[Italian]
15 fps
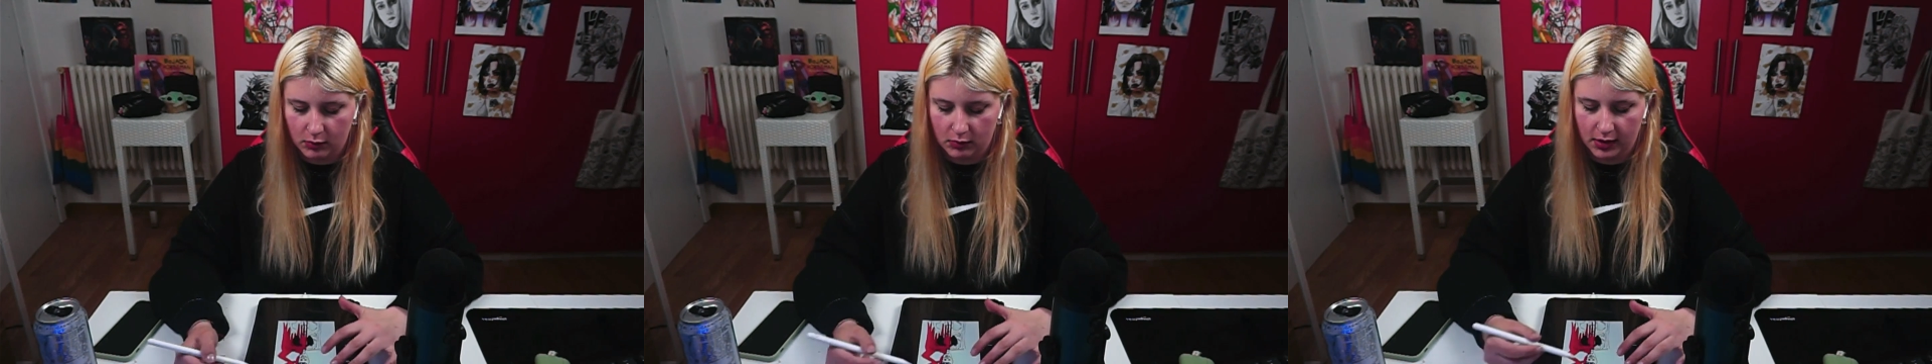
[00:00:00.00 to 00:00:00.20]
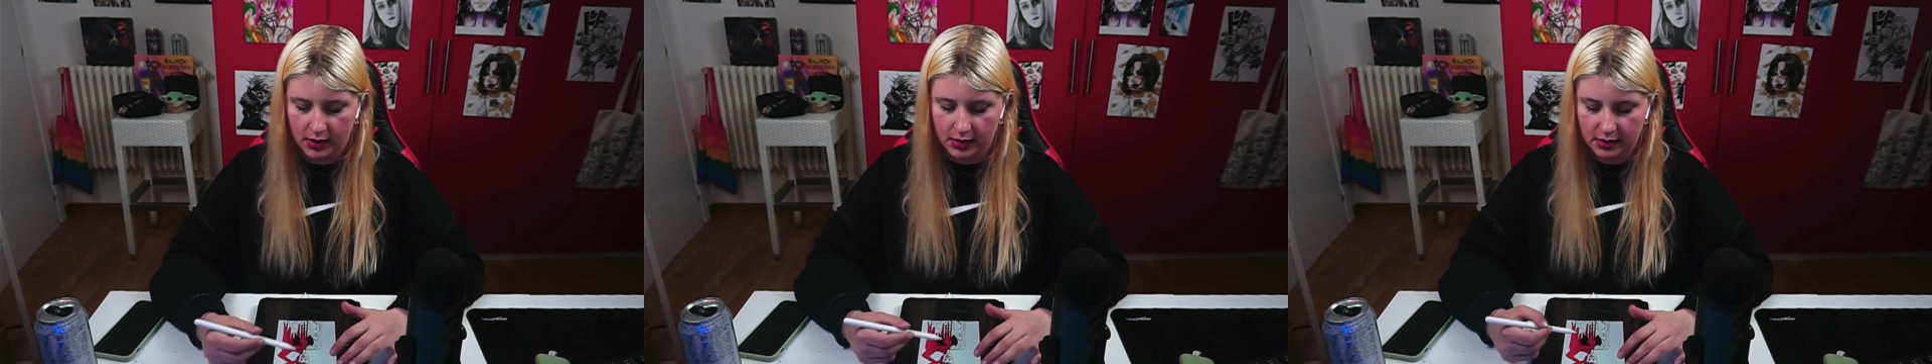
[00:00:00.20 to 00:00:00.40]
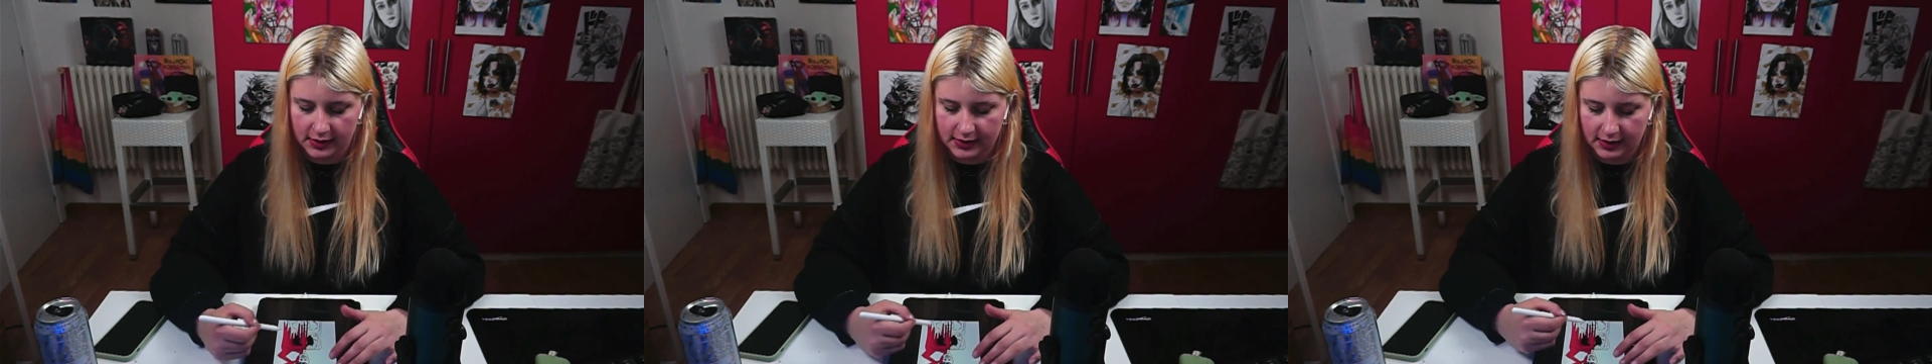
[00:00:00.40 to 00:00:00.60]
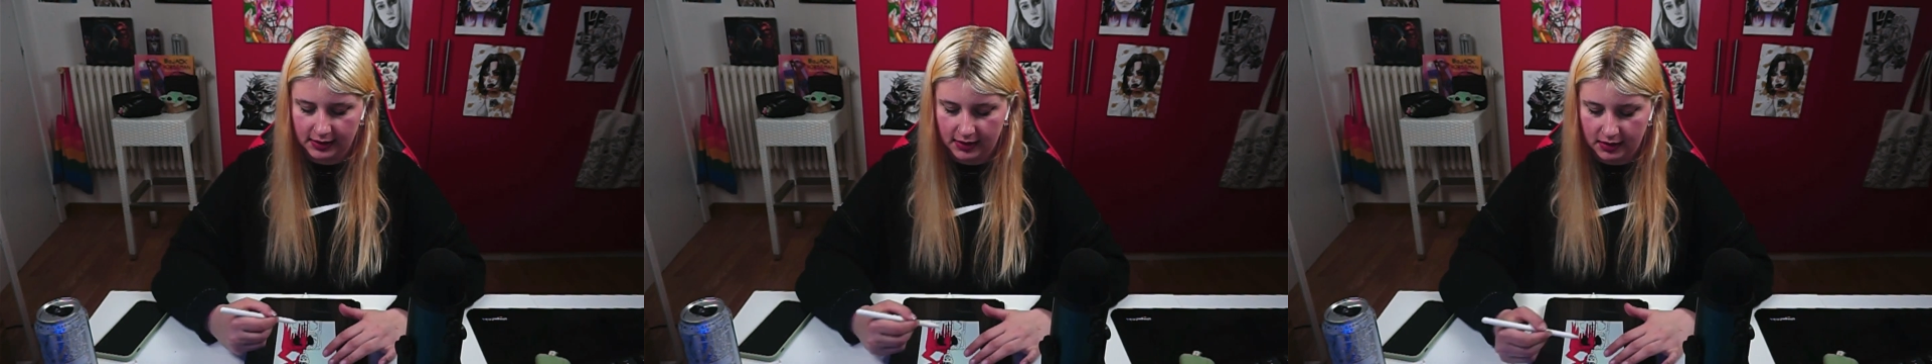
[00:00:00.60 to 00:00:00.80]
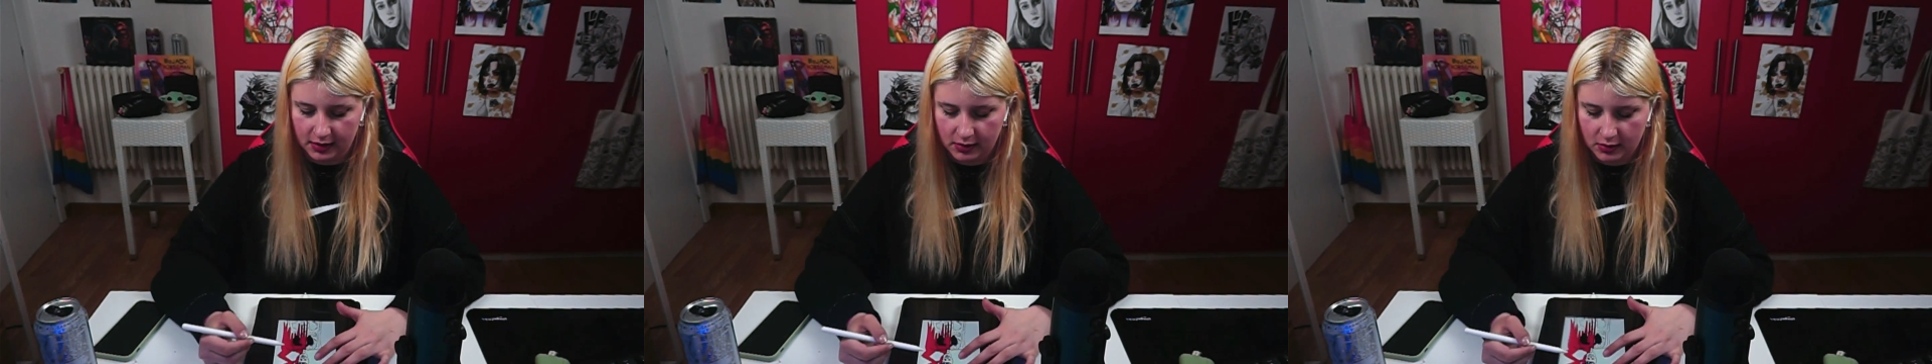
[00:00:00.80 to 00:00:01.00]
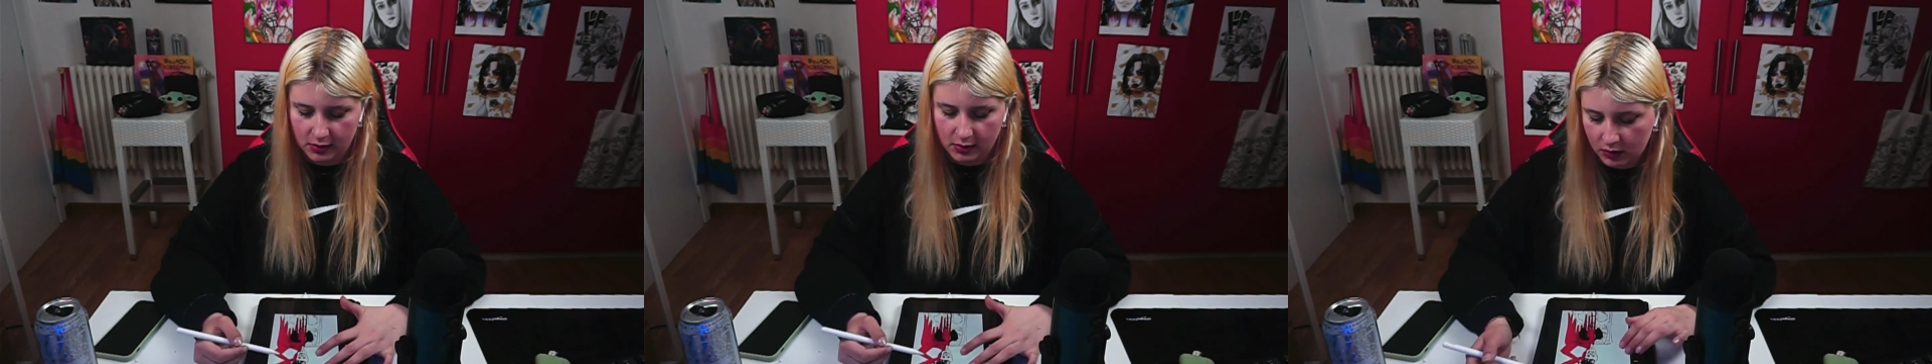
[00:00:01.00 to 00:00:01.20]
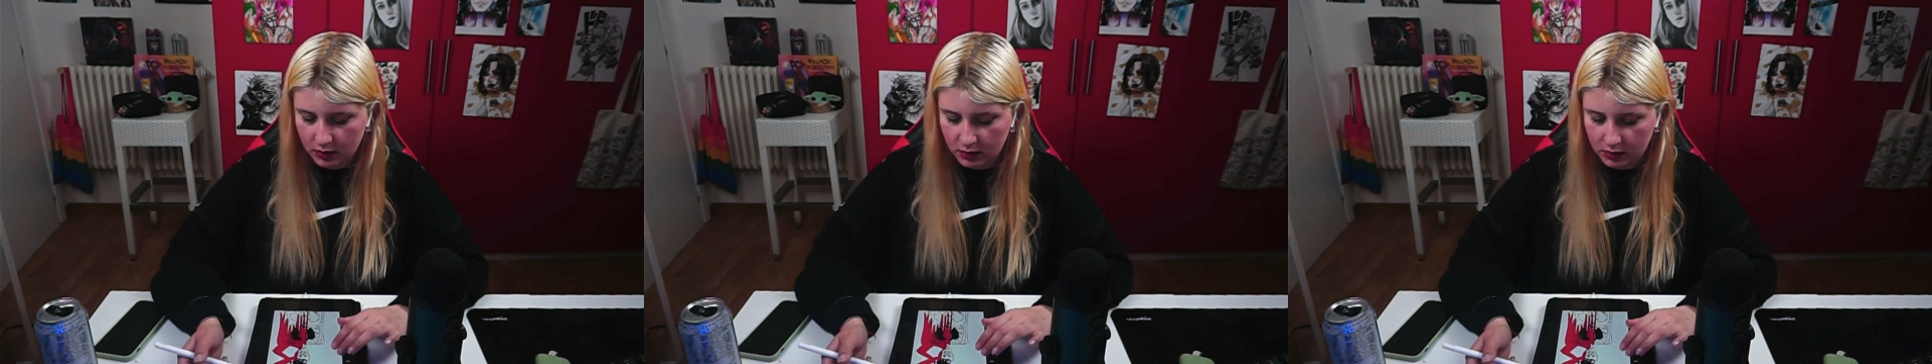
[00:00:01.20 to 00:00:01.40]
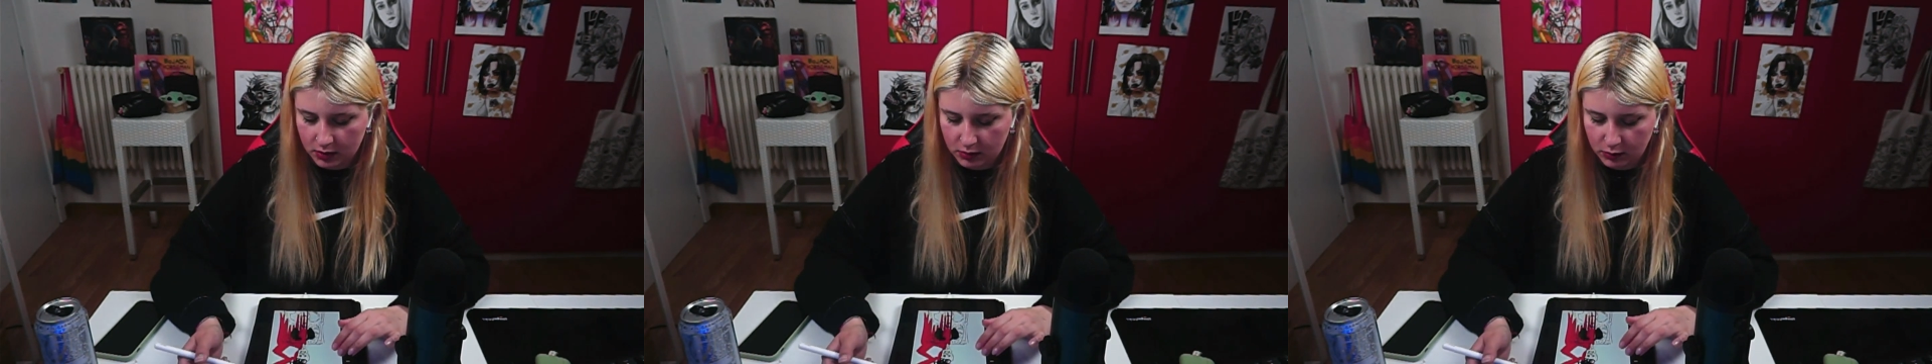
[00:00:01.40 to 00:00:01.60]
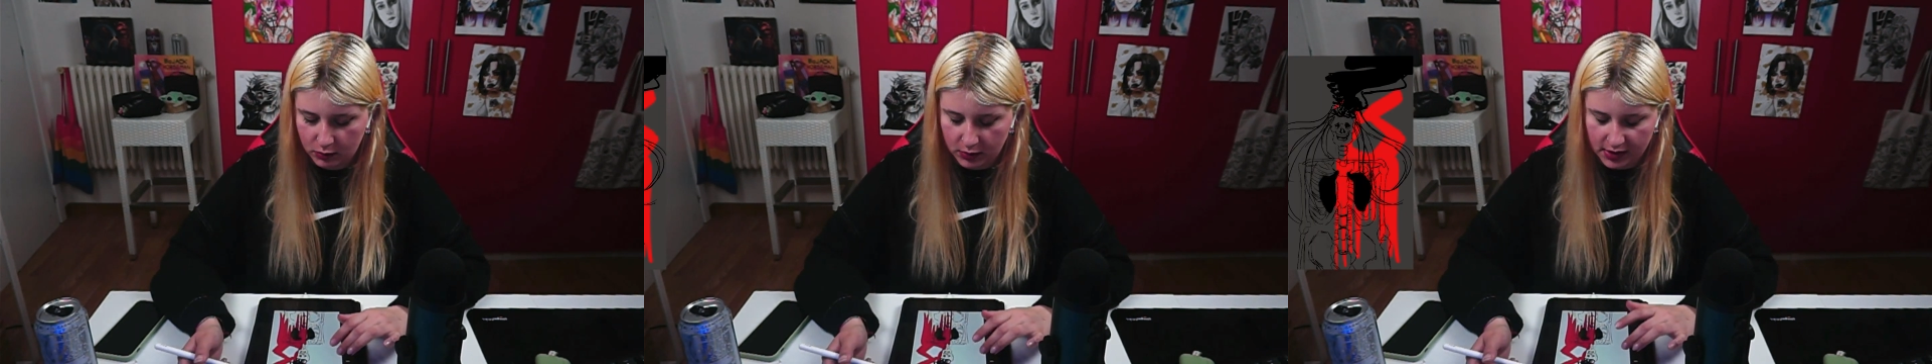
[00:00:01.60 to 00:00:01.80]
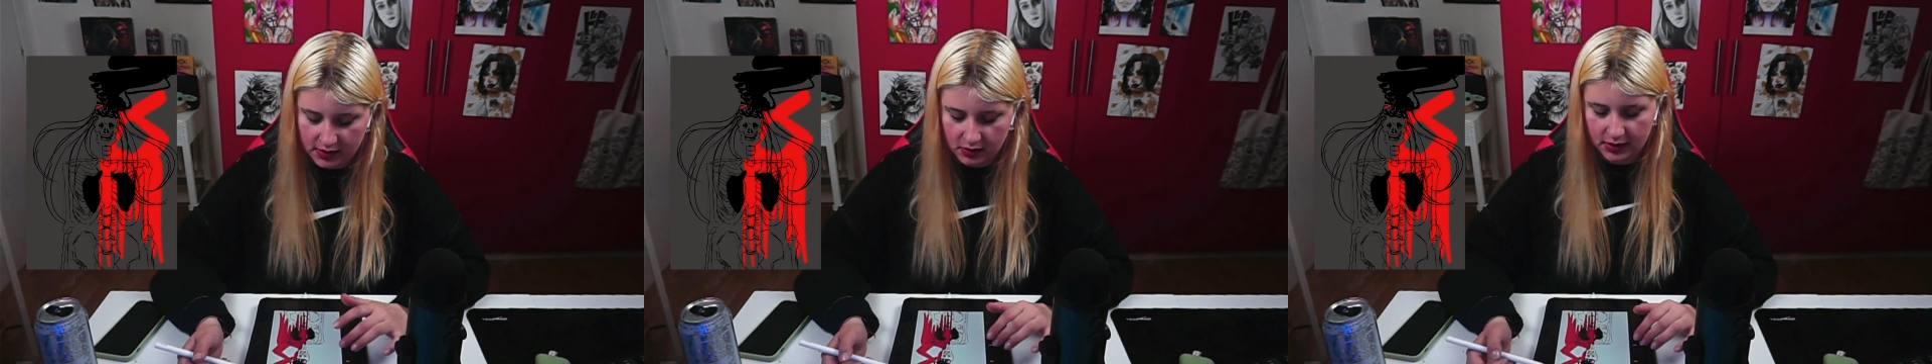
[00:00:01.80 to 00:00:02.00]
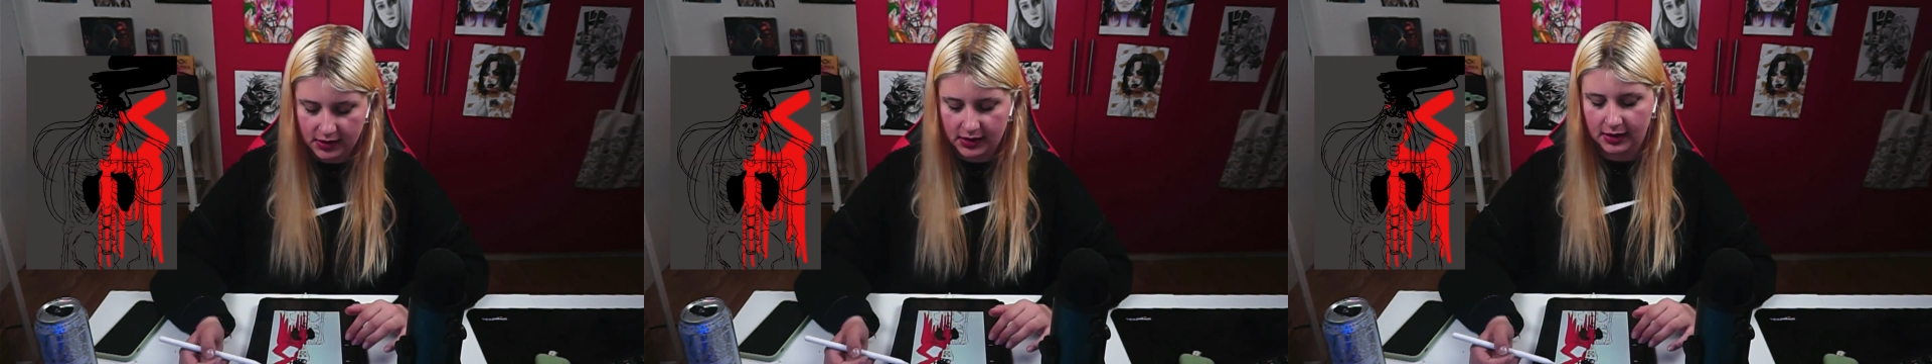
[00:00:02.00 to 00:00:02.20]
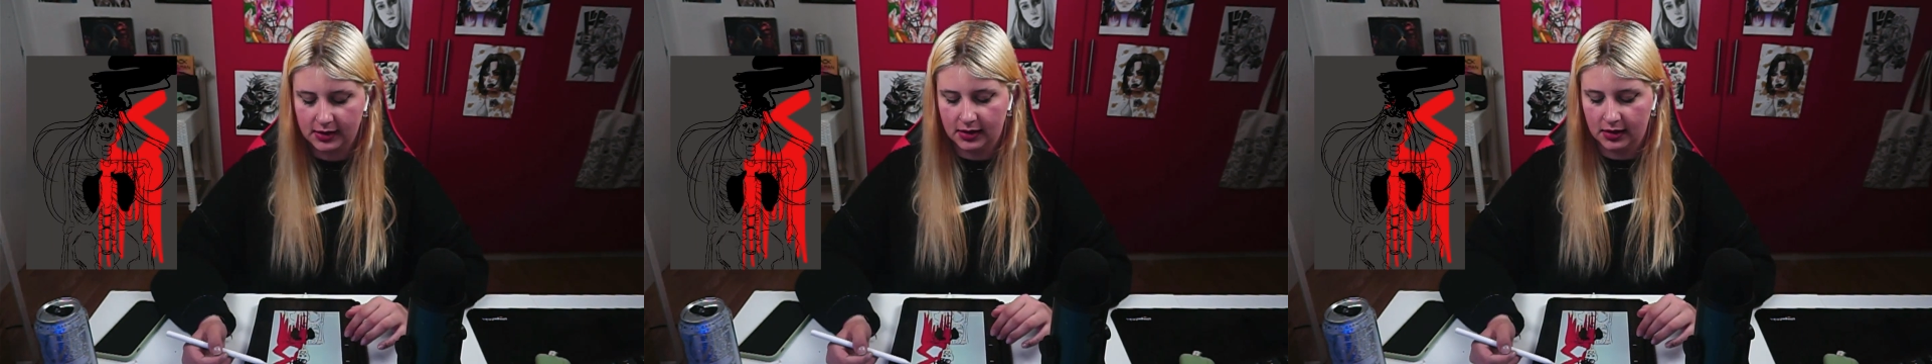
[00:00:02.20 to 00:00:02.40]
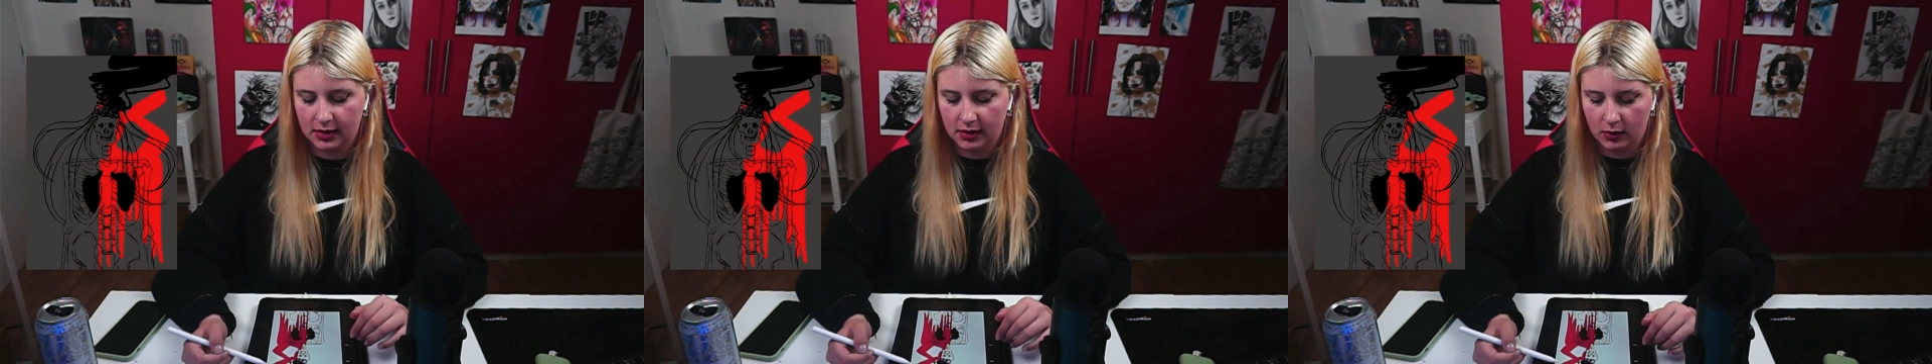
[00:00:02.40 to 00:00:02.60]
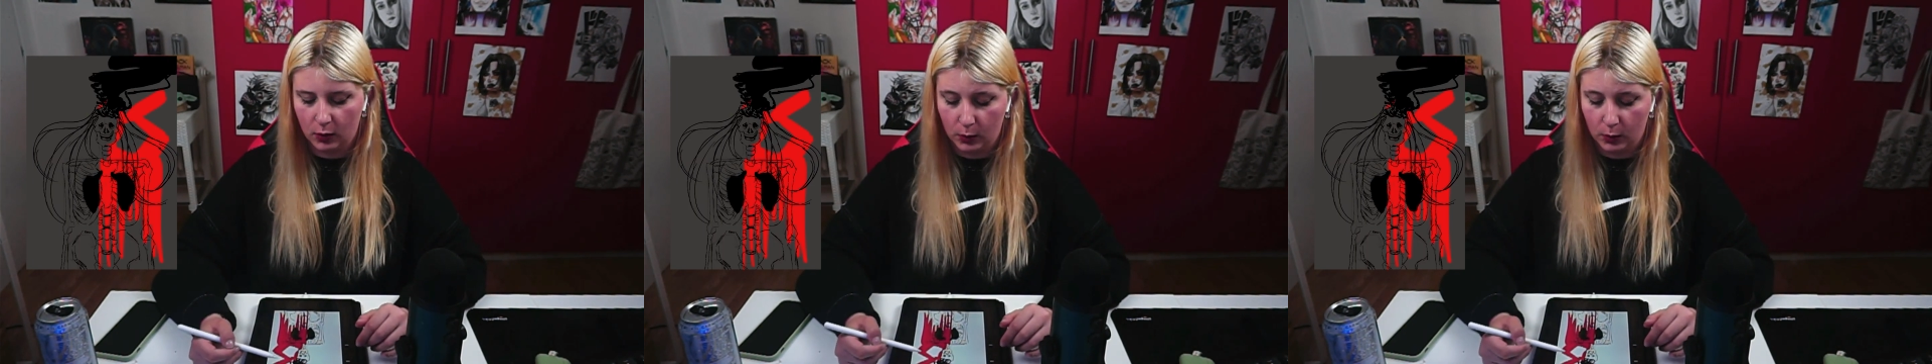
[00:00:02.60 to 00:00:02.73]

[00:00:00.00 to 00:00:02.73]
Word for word: una scheletro con una sorta di